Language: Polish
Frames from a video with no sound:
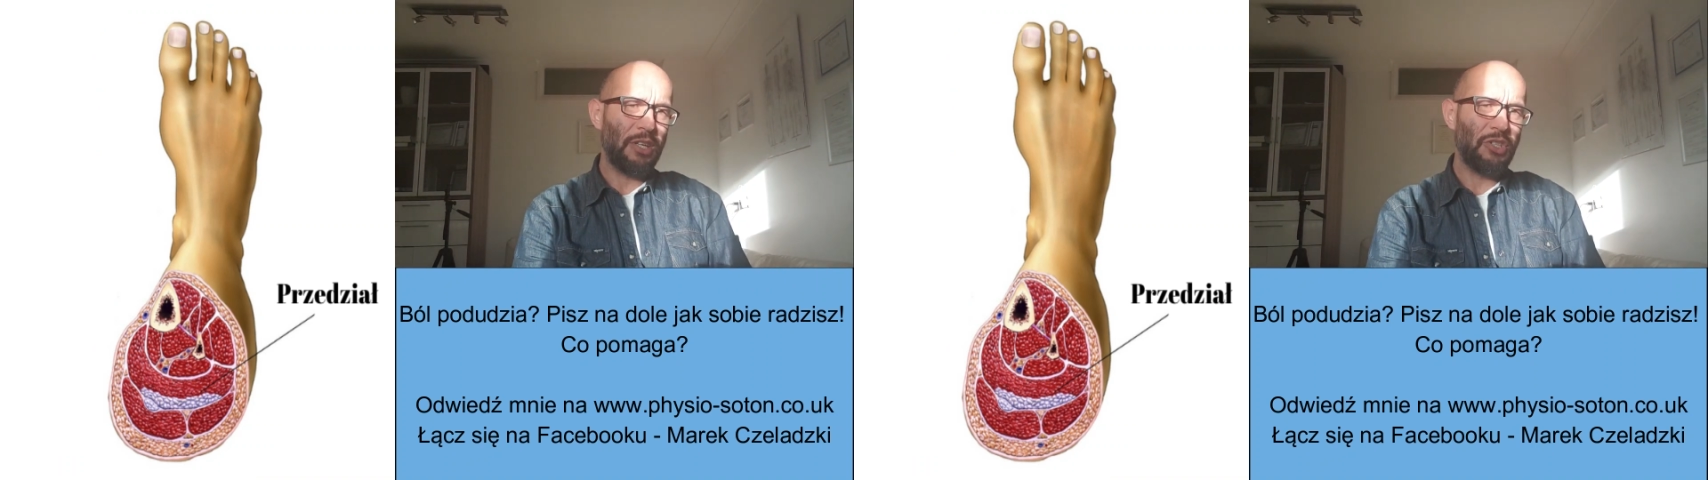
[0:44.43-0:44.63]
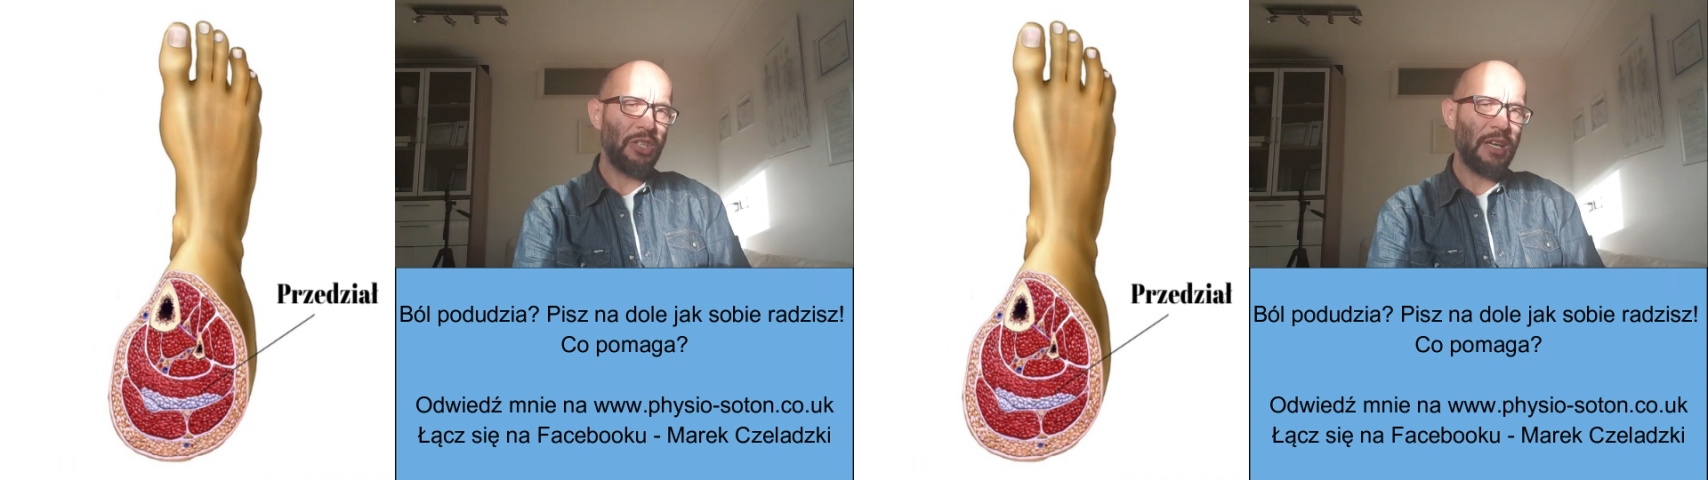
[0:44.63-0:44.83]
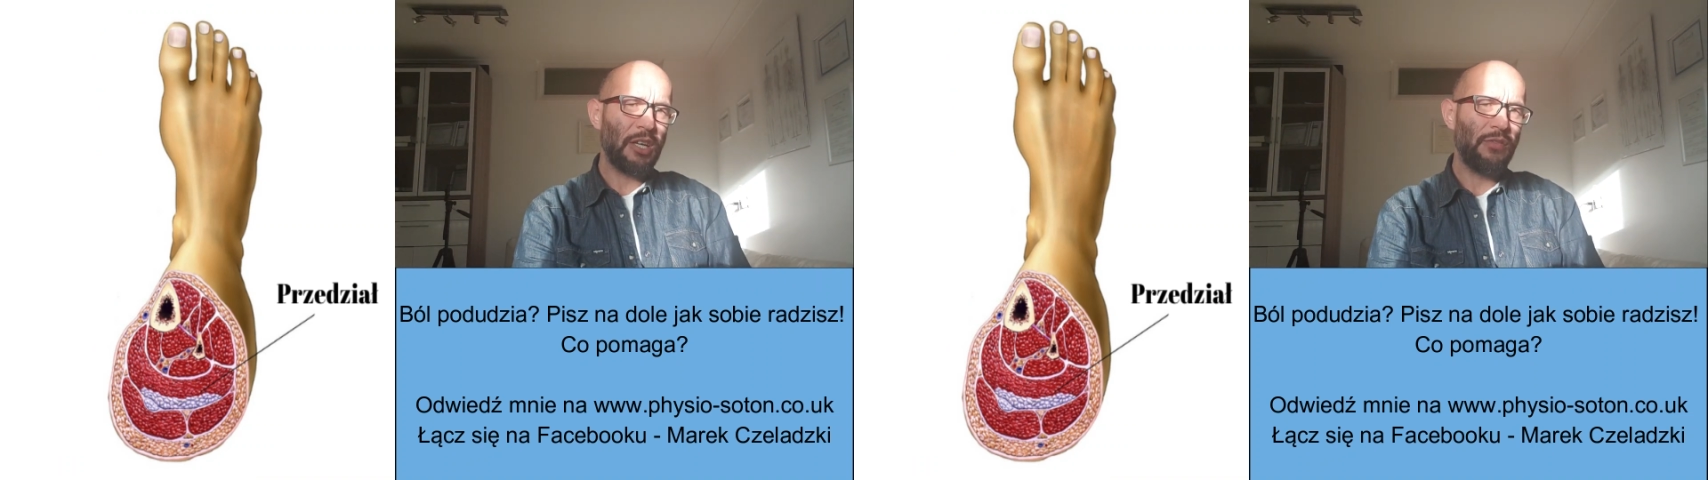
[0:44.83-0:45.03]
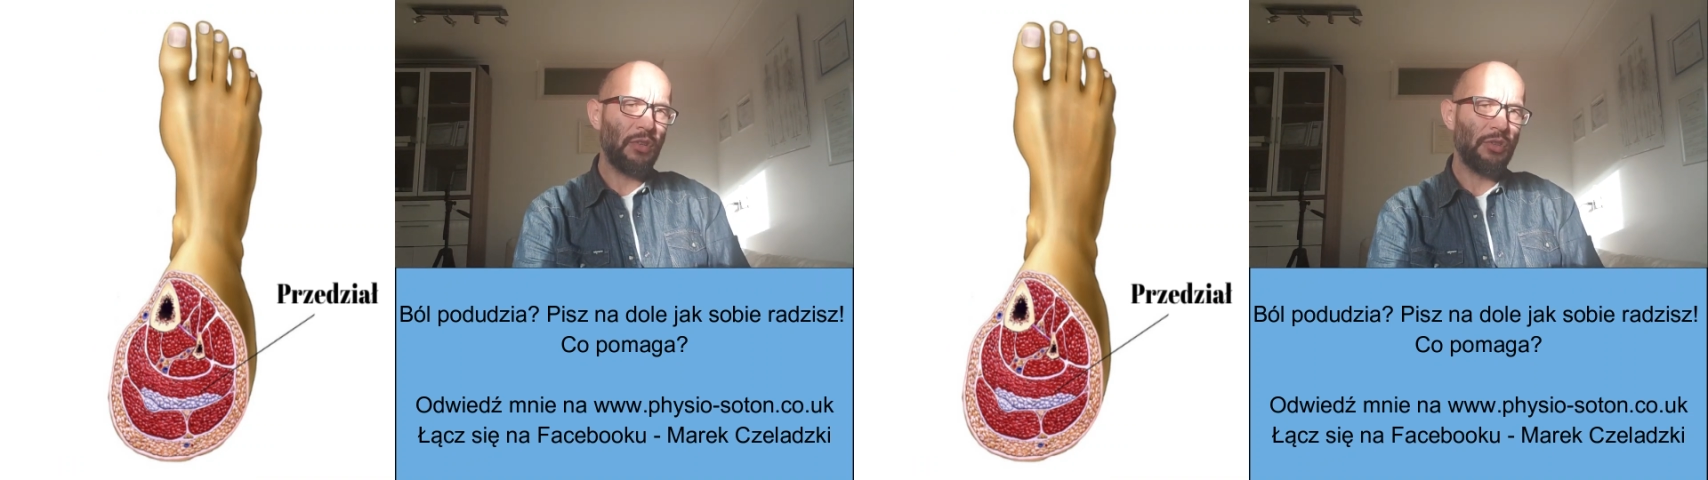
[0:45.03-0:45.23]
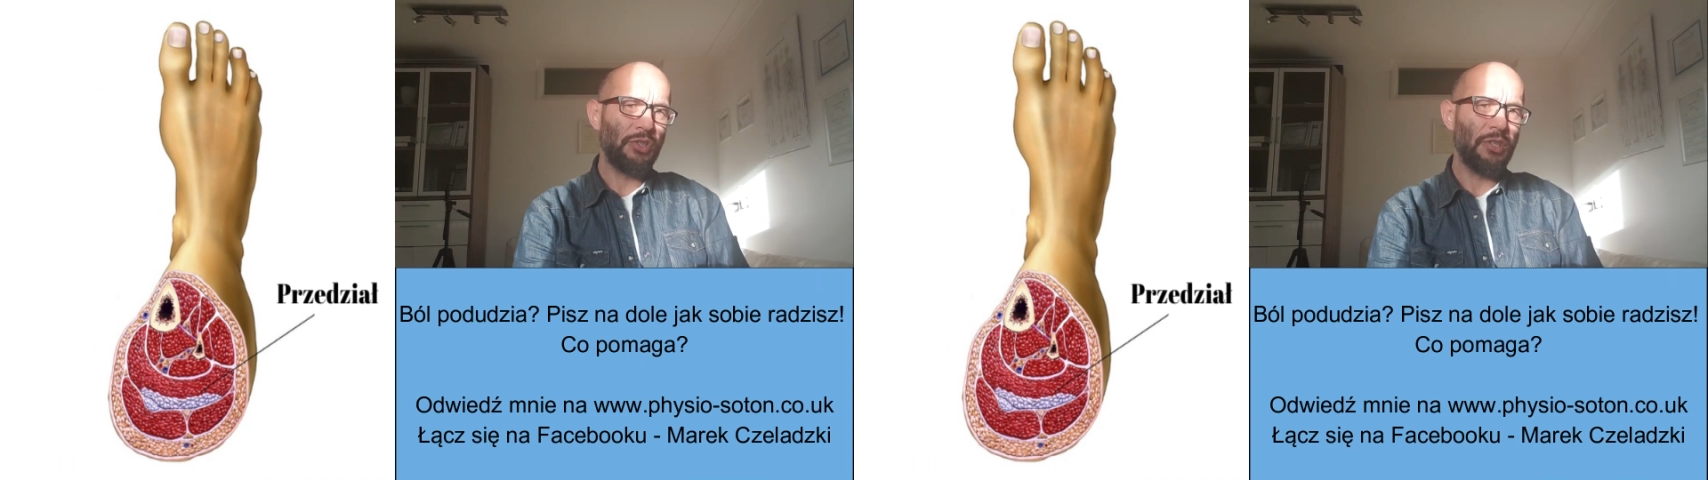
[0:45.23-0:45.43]
naczynia
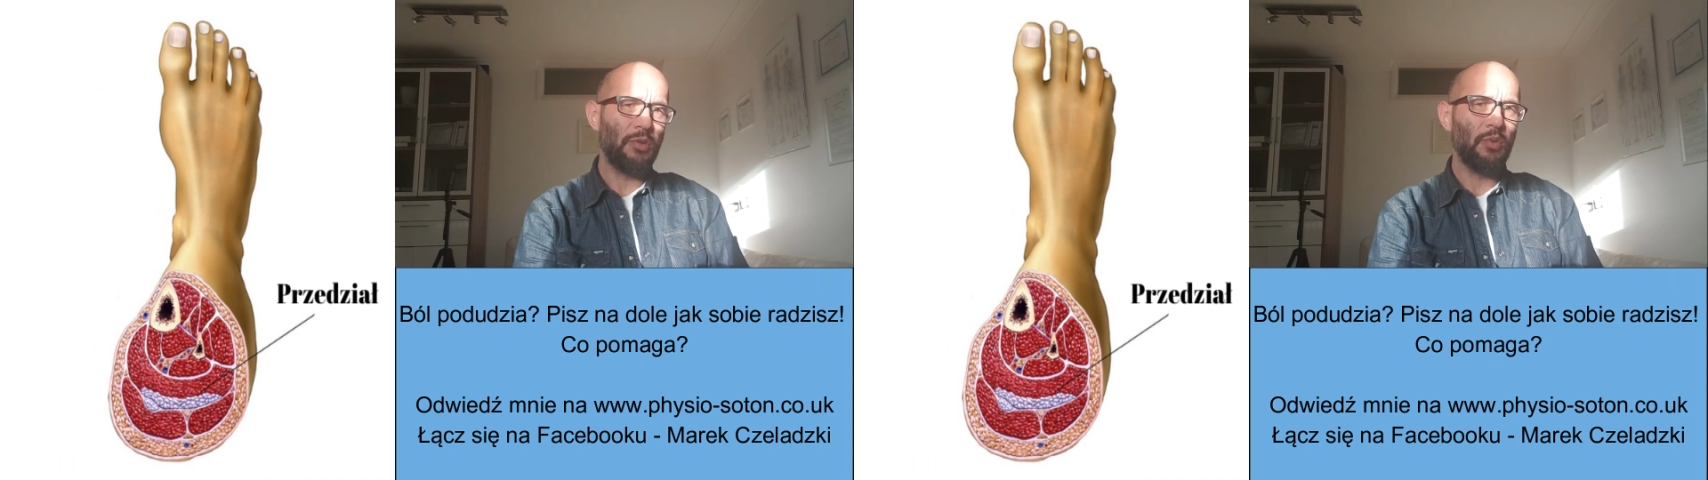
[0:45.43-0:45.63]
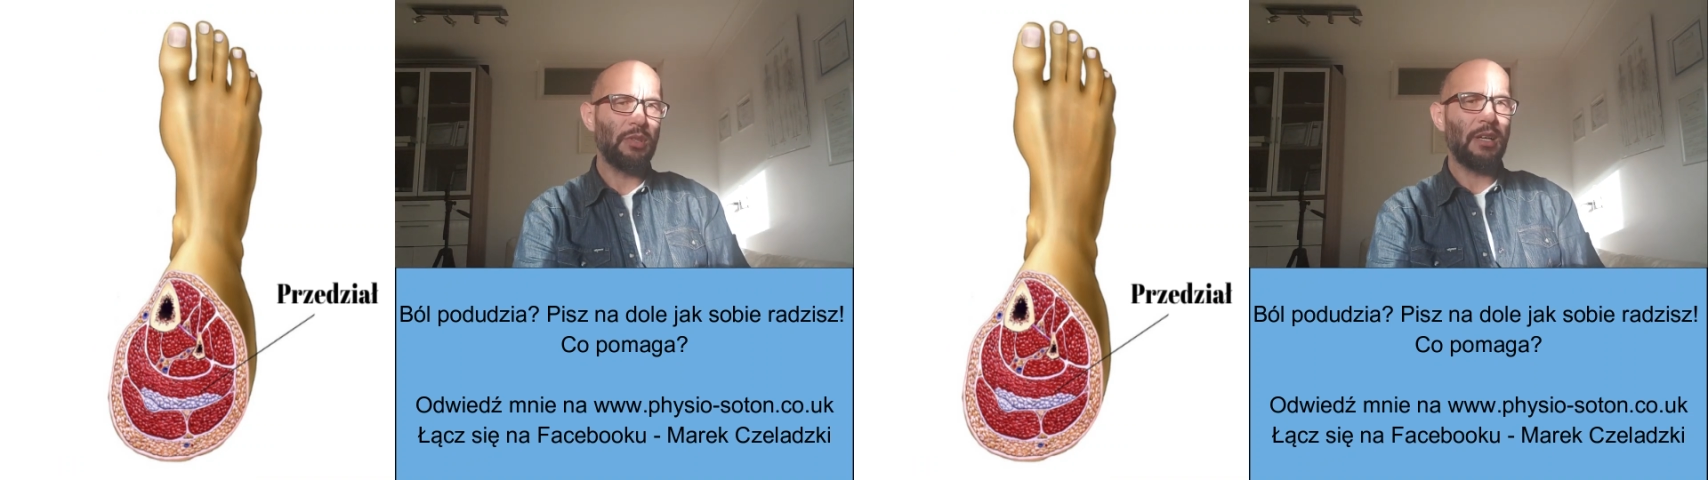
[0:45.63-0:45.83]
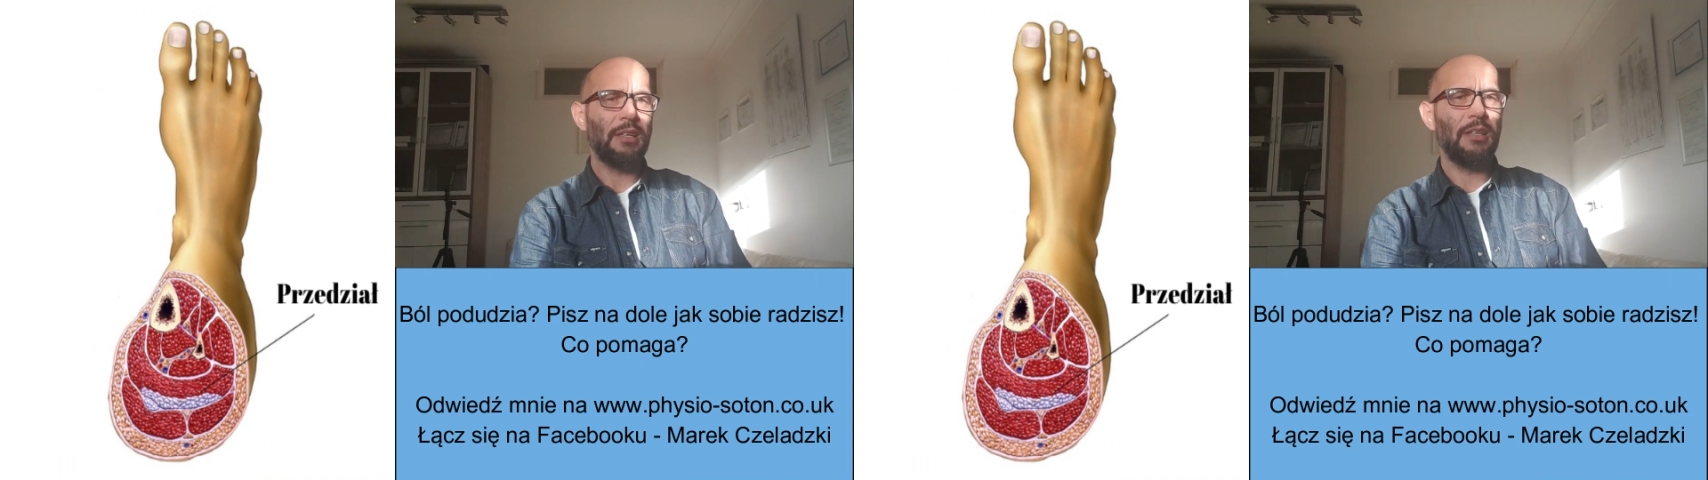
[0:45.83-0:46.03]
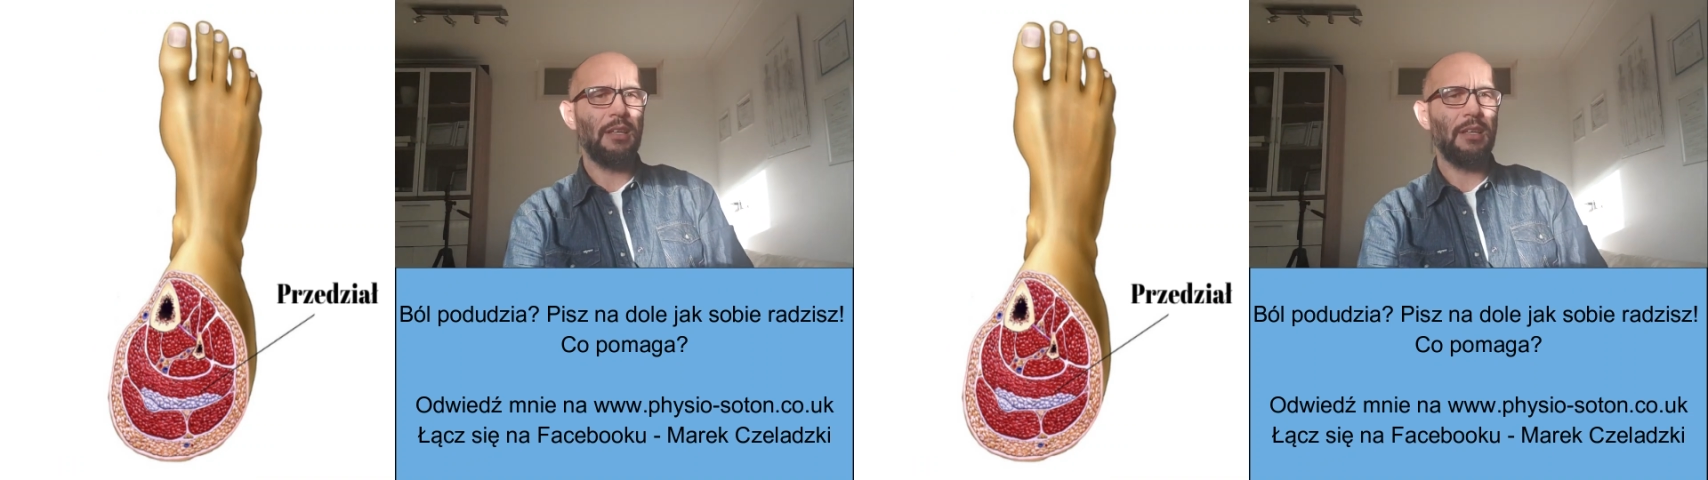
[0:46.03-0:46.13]
krwionośne tutaj